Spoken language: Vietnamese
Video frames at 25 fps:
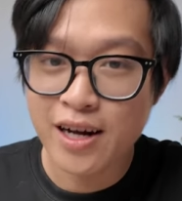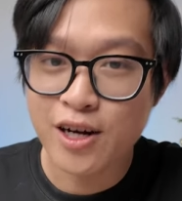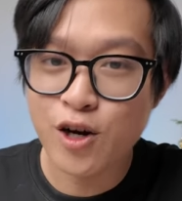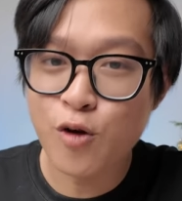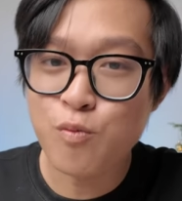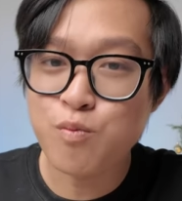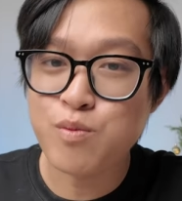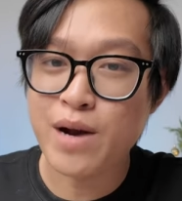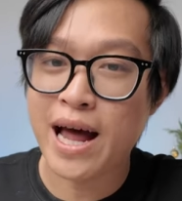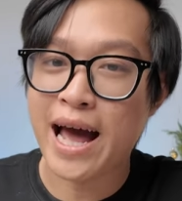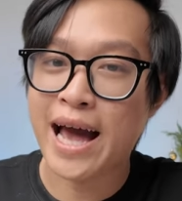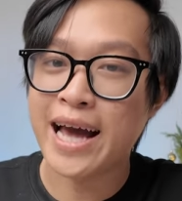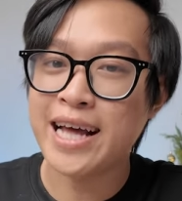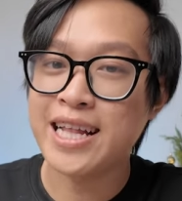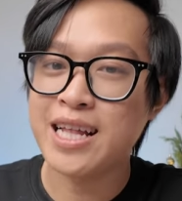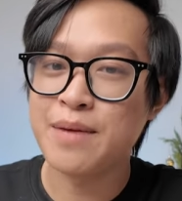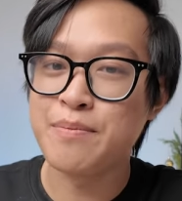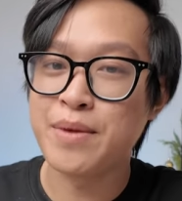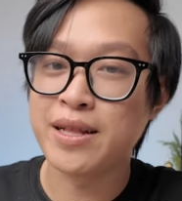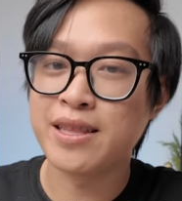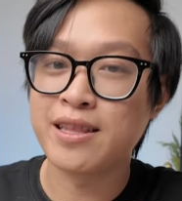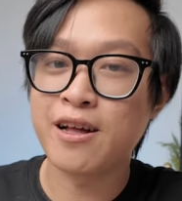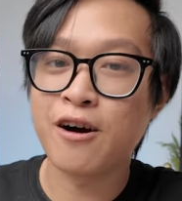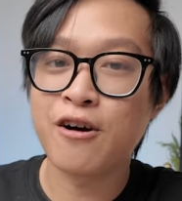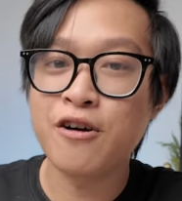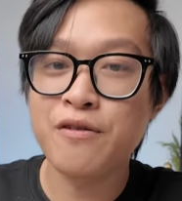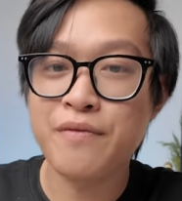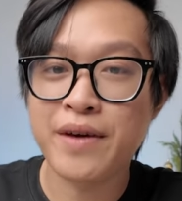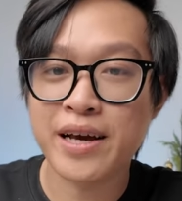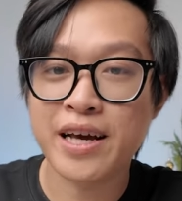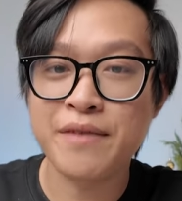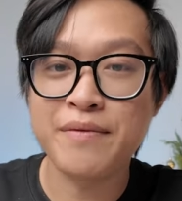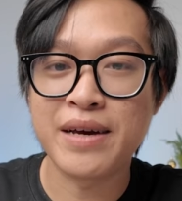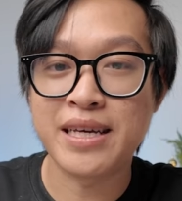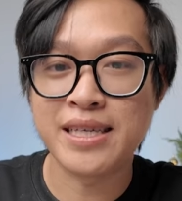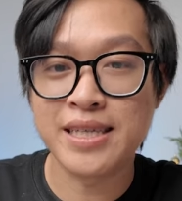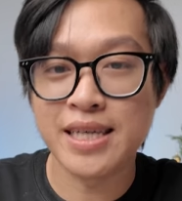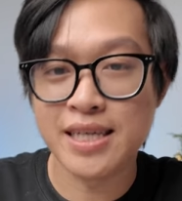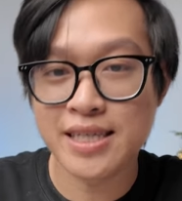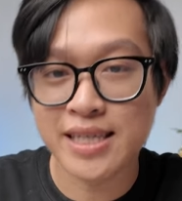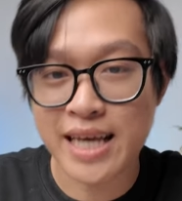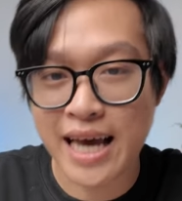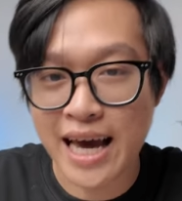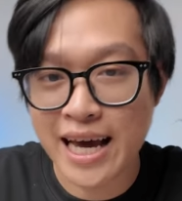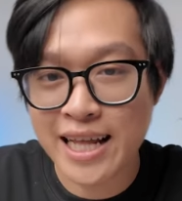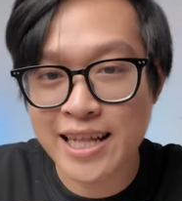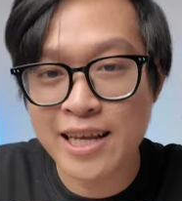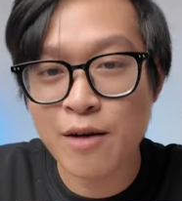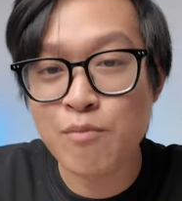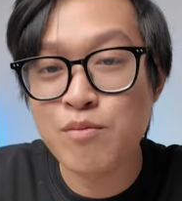Lúc nãy thì mình nói về cái việc chia
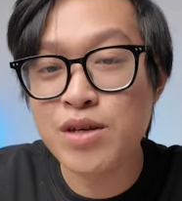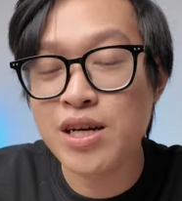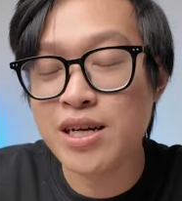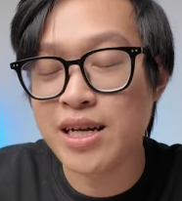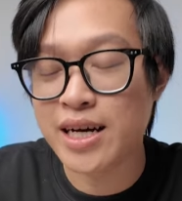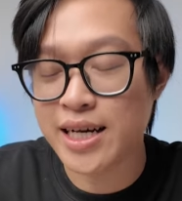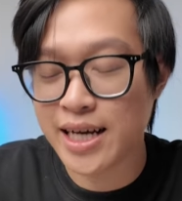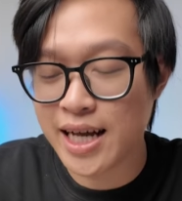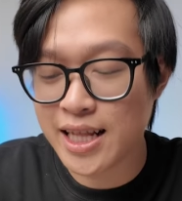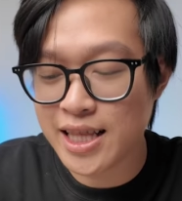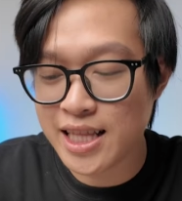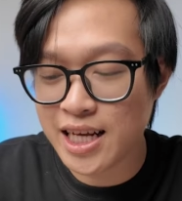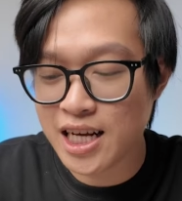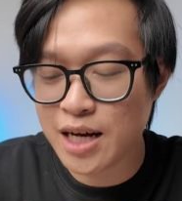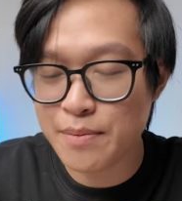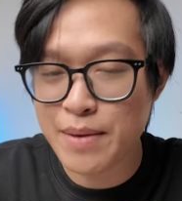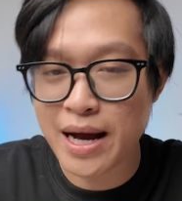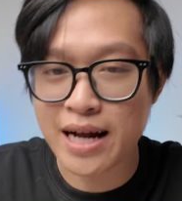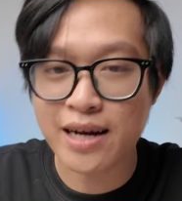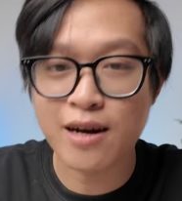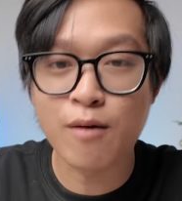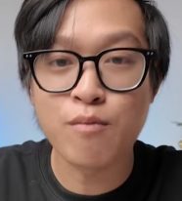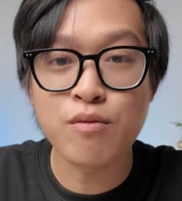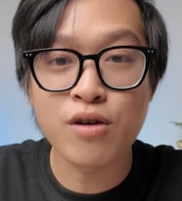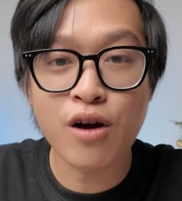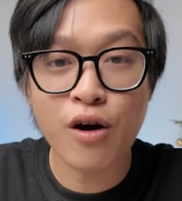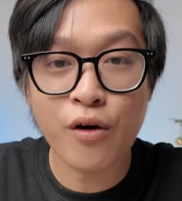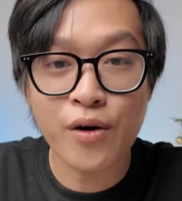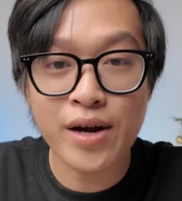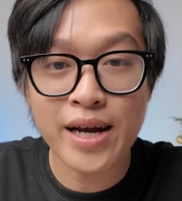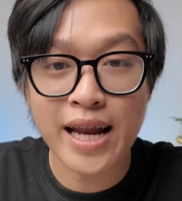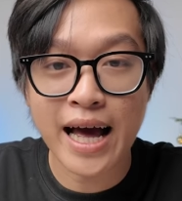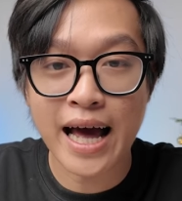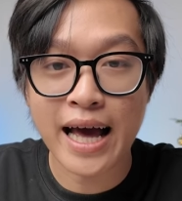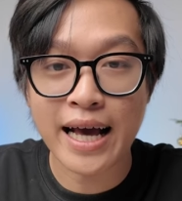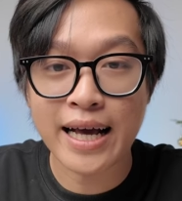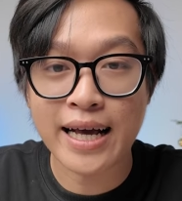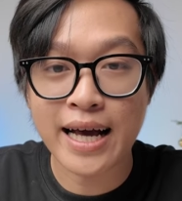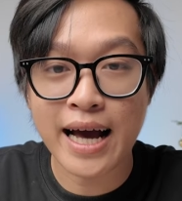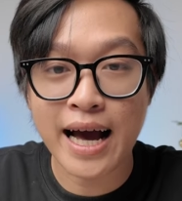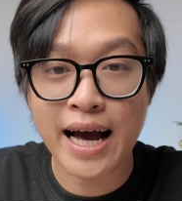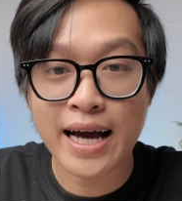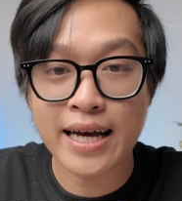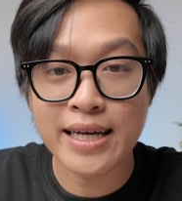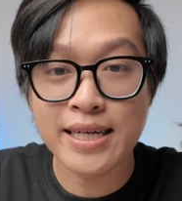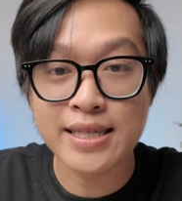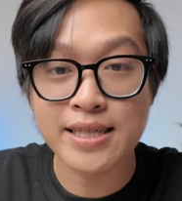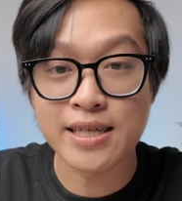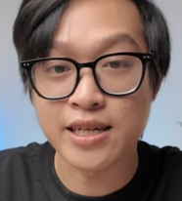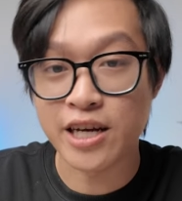sẻ giống như là cách để các bạn đóng gói lại
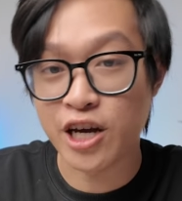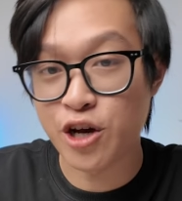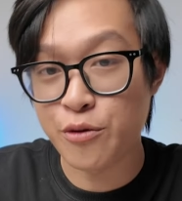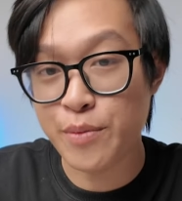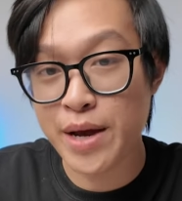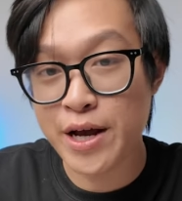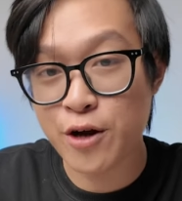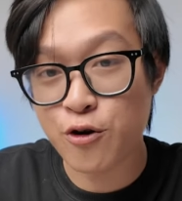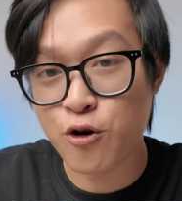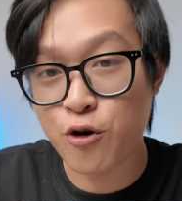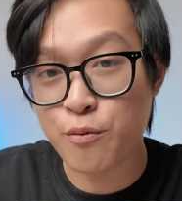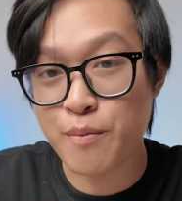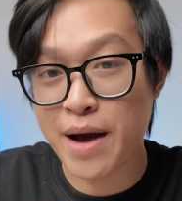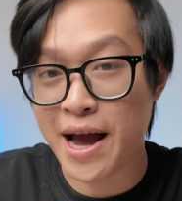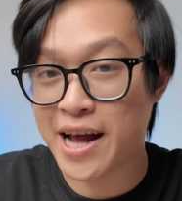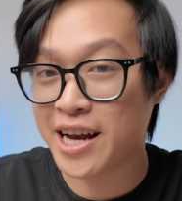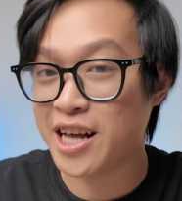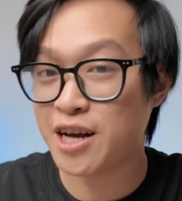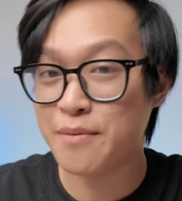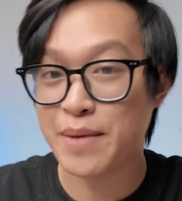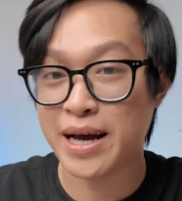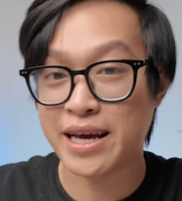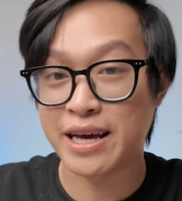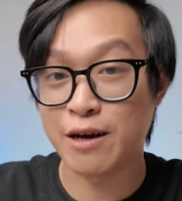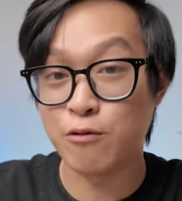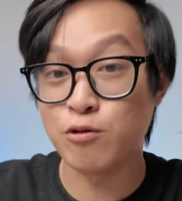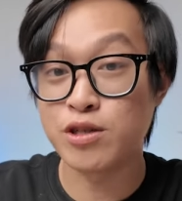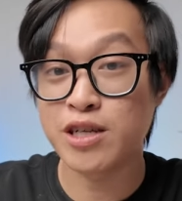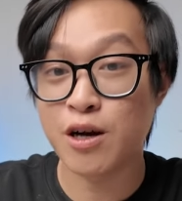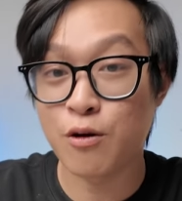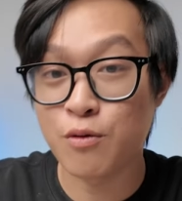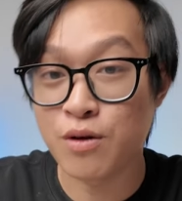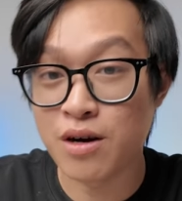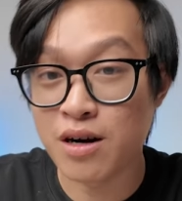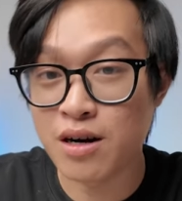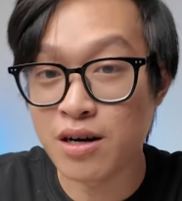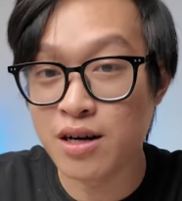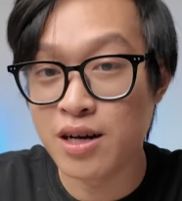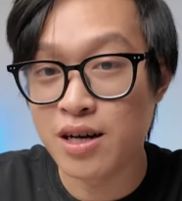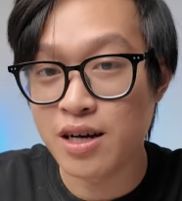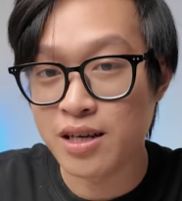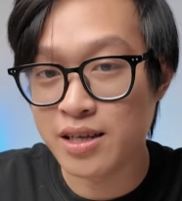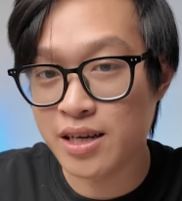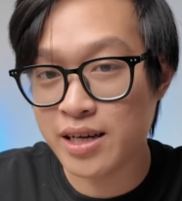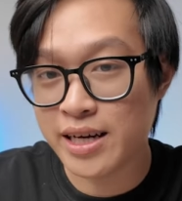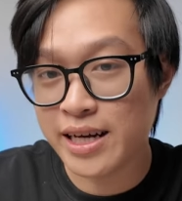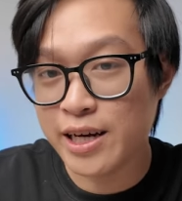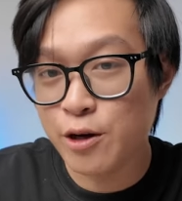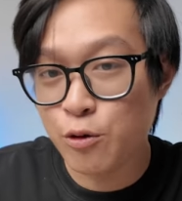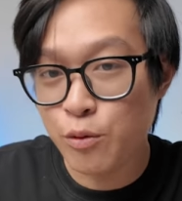cái sự hiểu biết của các bạn để các bạn hiểu sâu hơn,
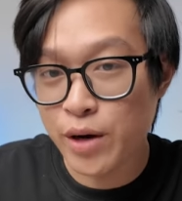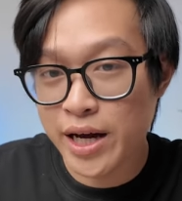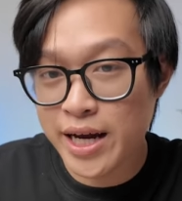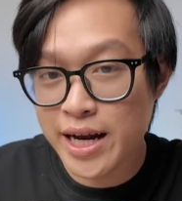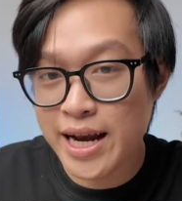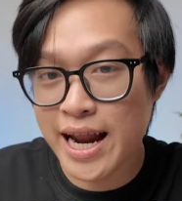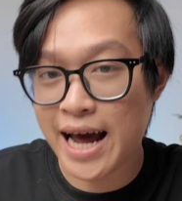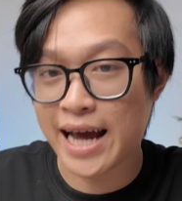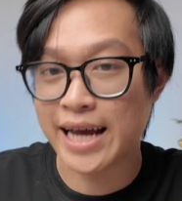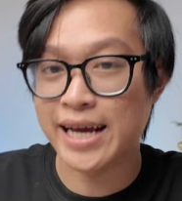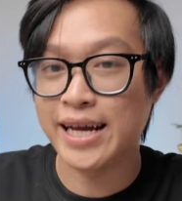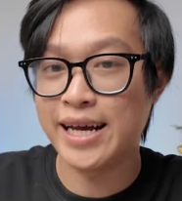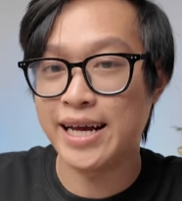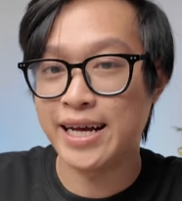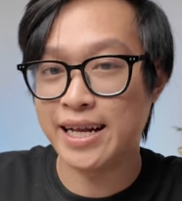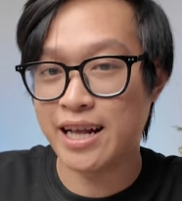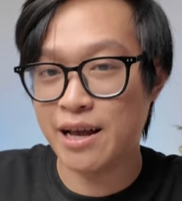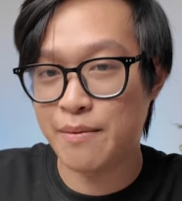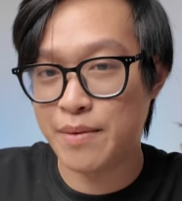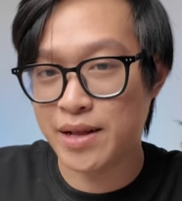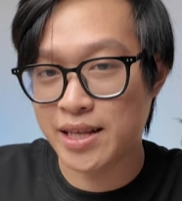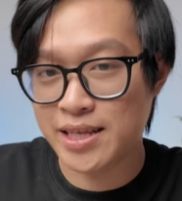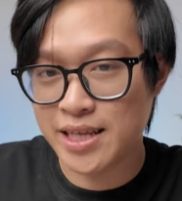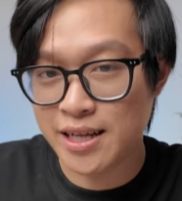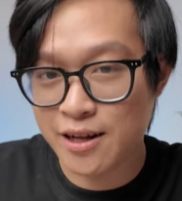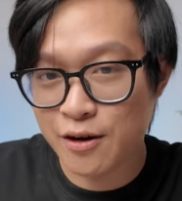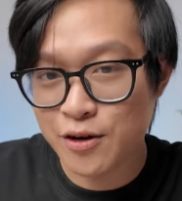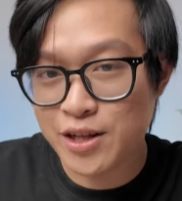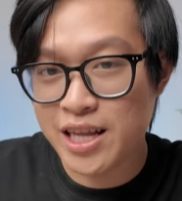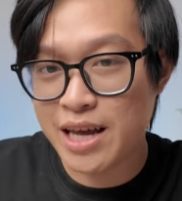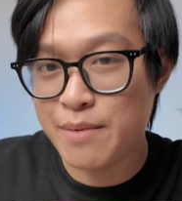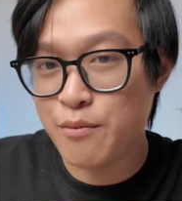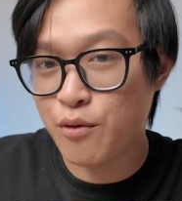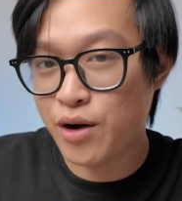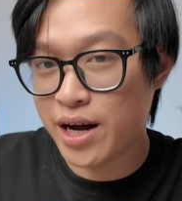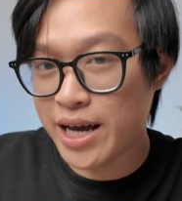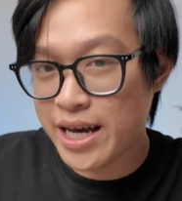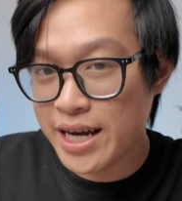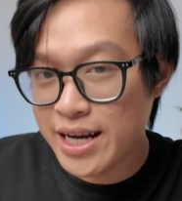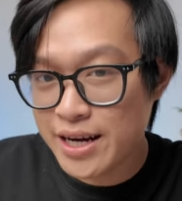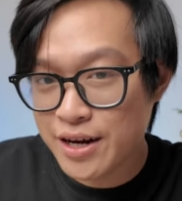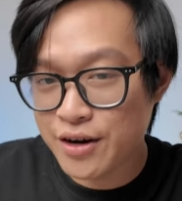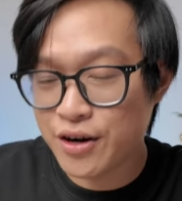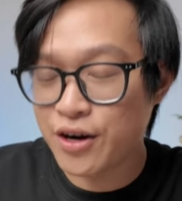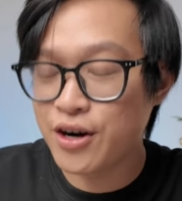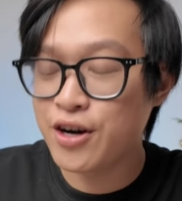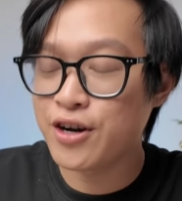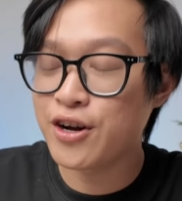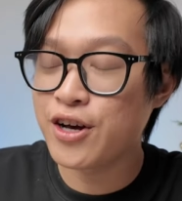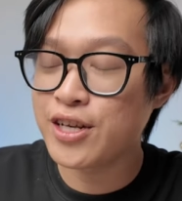nhưng cái lưu ý này thì mình sẽ nói thêm một ý
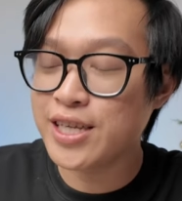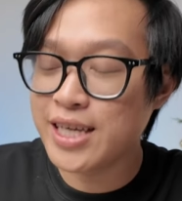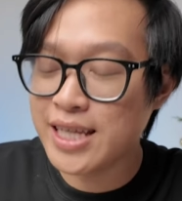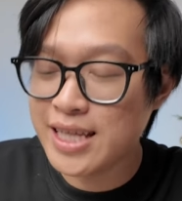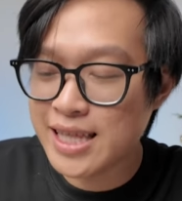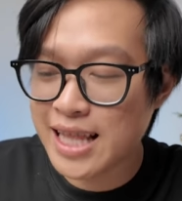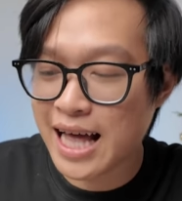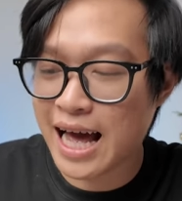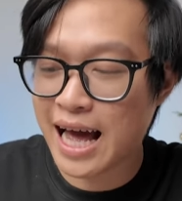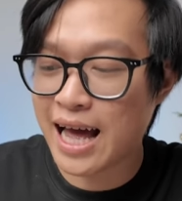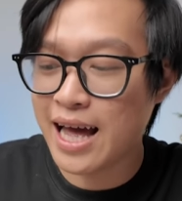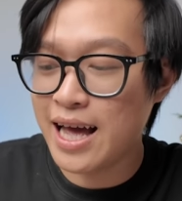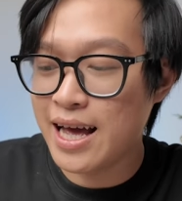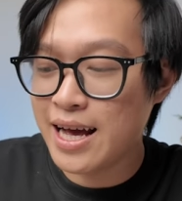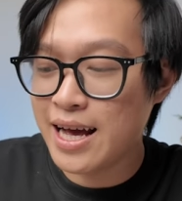nữa, đó chính là